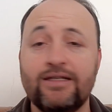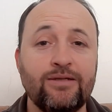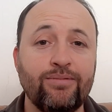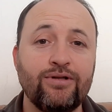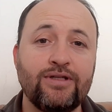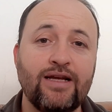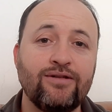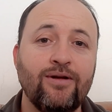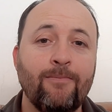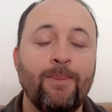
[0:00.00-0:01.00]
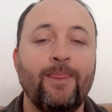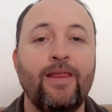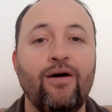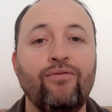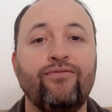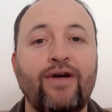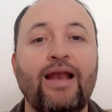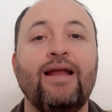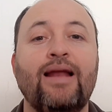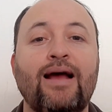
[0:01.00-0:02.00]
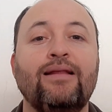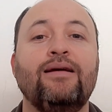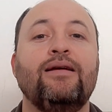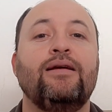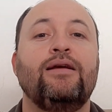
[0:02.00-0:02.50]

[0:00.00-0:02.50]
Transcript: esse processo, não fala nada